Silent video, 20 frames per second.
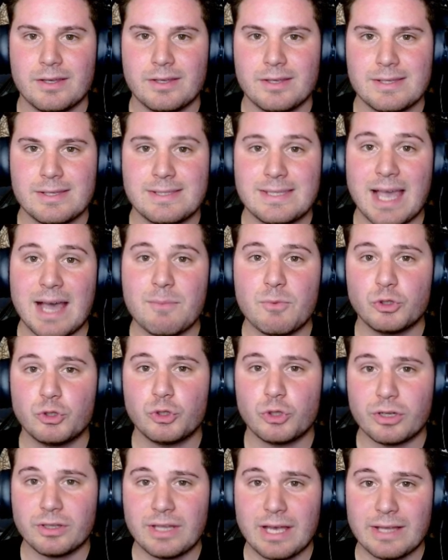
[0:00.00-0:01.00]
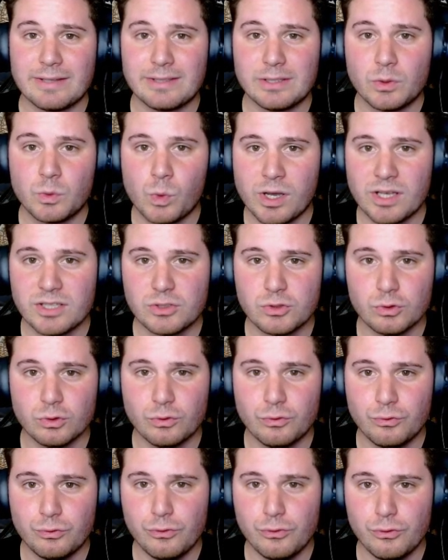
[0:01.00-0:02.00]
Siamo tornati qua su
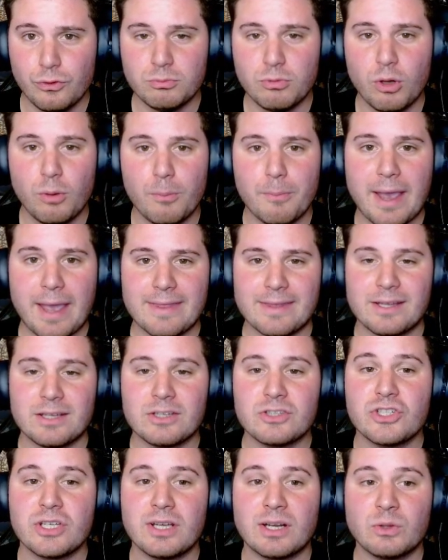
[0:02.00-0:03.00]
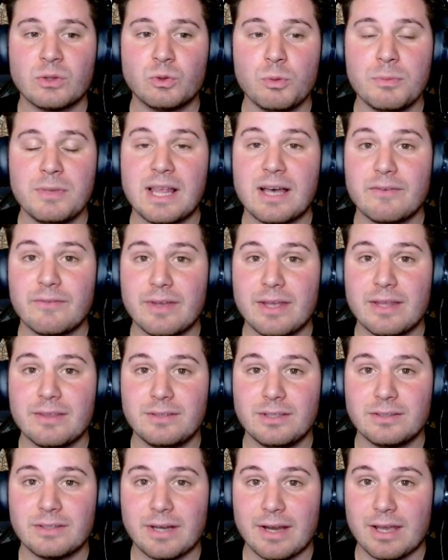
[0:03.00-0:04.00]
Football Manager
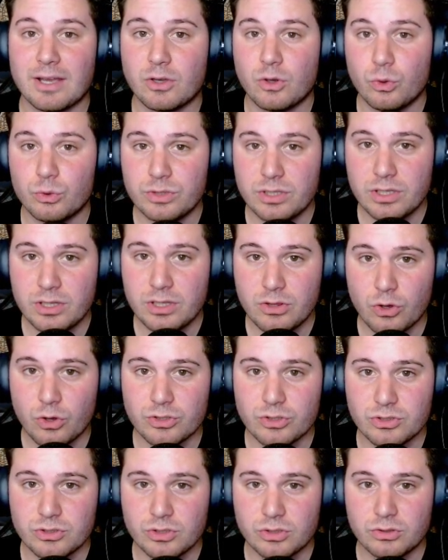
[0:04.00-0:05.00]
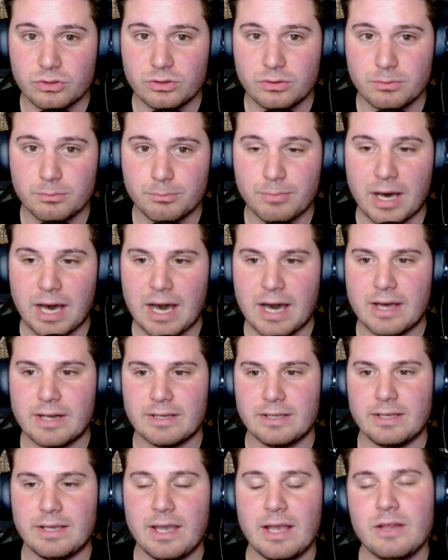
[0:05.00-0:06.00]
2023 con il nostro
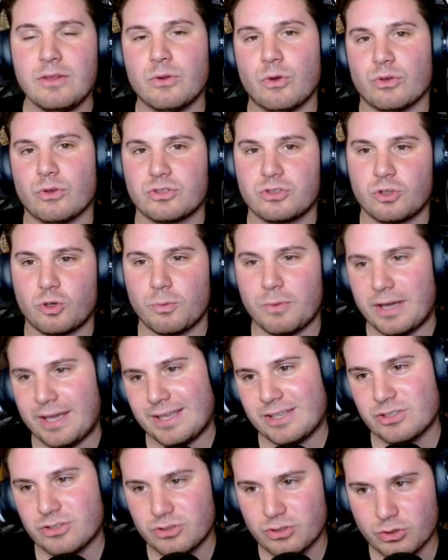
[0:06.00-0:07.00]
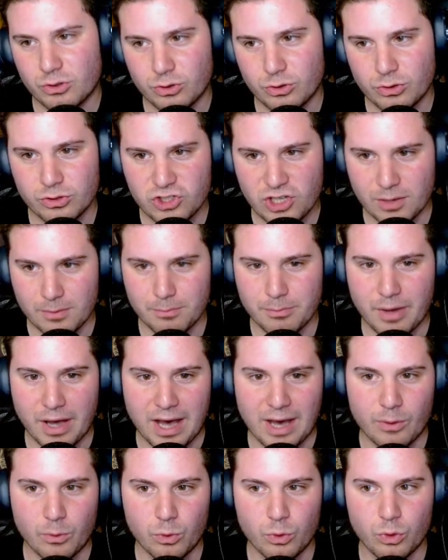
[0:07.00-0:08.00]
Bari e il nostro maestro
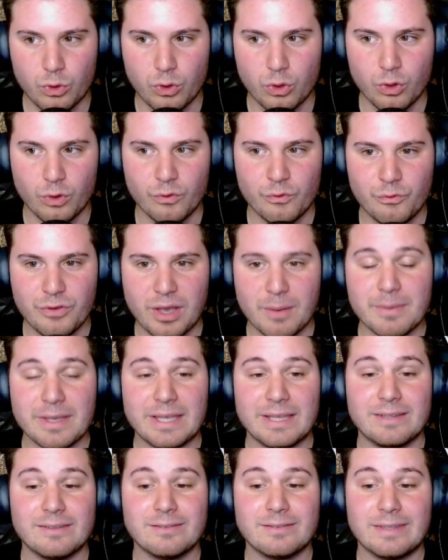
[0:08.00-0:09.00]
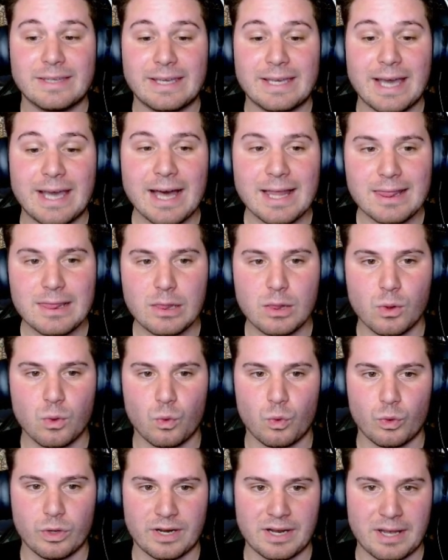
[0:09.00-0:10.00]
Giampaolo, ovviamente.
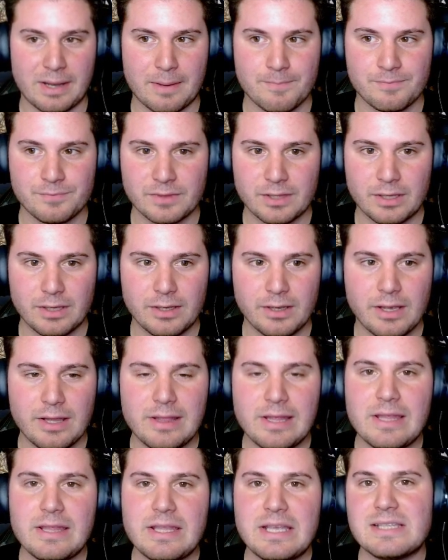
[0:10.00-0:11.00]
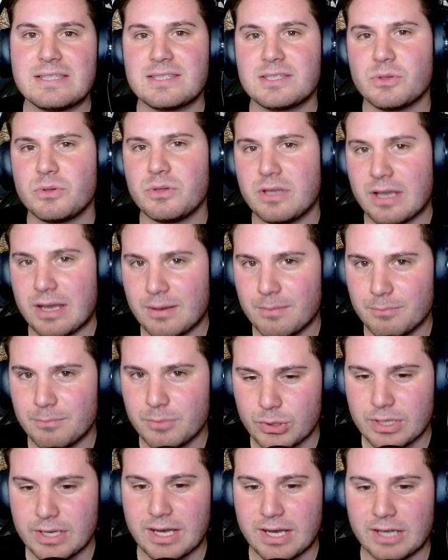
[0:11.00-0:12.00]
Allora, l'inizio di
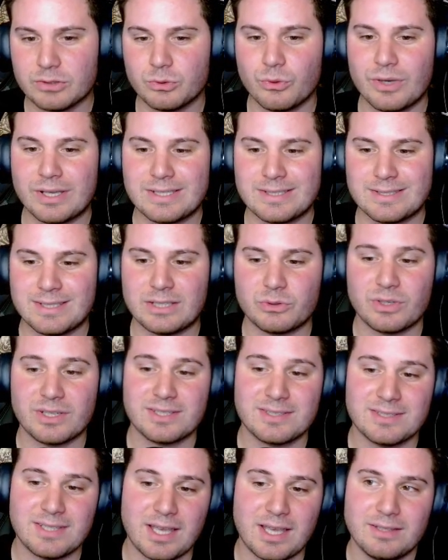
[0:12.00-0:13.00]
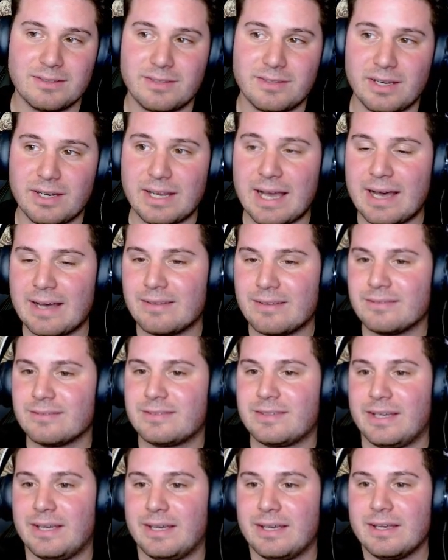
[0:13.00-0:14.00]
campionato è stato assai
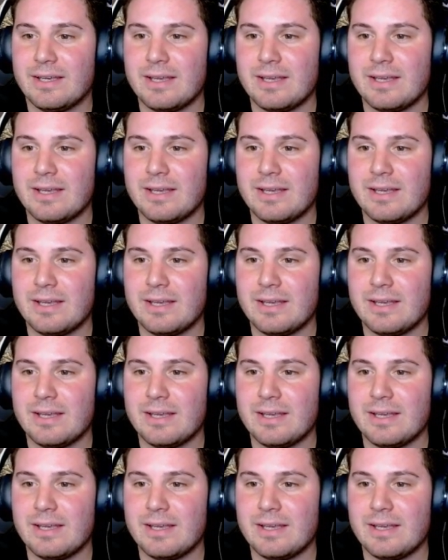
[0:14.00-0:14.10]
intrigante,